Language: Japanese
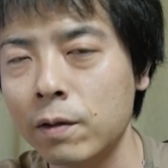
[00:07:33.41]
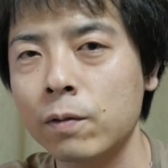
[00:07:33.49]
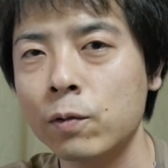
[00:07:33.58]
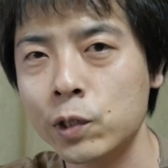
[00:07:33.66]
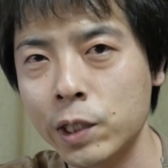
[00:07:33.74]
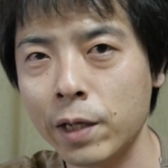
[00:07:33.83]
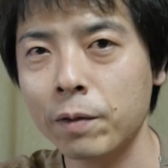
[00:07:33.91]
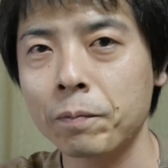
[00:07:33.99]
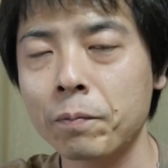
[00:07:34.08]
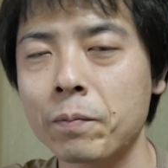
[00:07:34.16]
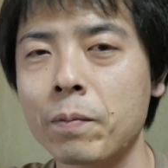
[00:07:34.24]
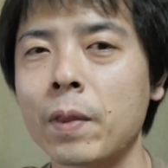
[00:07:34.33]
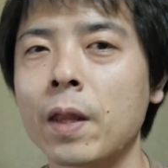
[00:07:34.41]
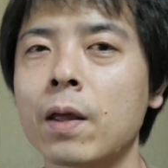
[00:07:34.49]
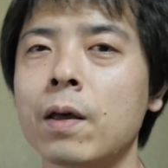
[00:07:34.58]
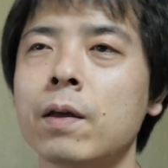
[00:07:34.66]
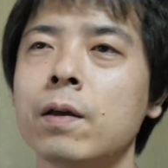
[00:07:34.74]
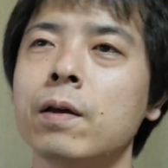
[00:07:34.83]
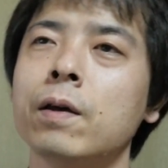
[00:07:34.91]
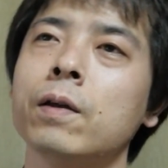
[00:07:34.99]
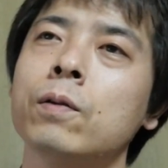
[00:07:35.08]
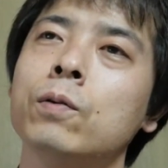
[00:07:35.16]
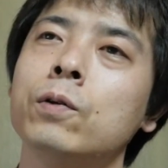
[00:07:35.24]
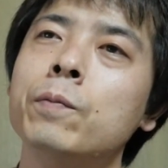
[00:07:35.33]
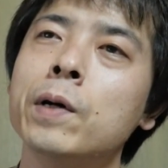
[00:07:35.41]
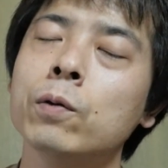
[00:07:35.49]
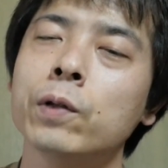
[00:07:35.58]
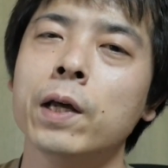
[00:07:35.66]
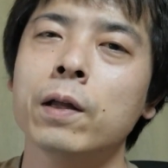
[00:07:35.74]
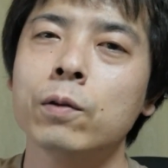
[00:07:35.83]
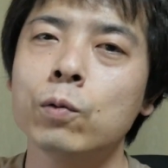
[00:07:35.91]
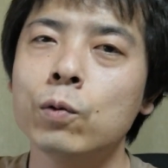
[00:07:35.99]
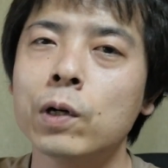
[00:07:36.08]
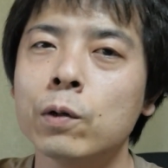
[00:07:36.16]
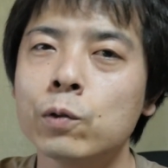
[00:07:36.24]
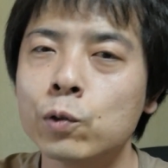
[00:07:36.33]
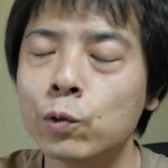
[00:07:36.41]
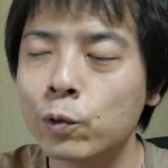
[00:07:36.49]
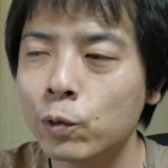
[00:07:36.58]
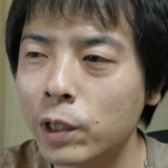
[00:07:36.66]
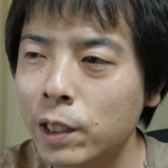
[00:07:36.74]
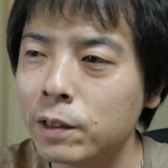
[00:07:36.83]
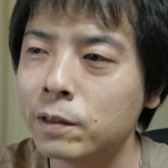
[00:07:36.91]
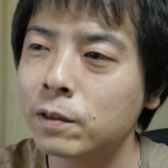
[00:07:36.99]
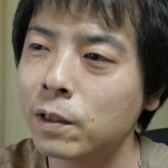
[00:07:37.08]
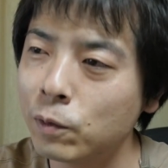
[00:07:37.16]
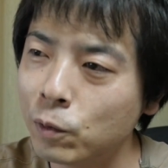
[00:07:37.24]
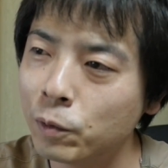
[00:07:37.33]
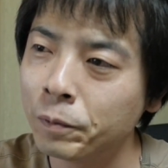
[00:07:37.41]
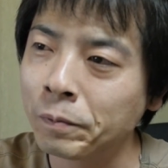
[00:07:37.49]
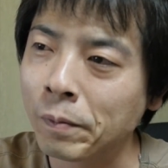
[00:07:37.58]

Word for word: そして、えー、と今のね動画の状況なんですけど、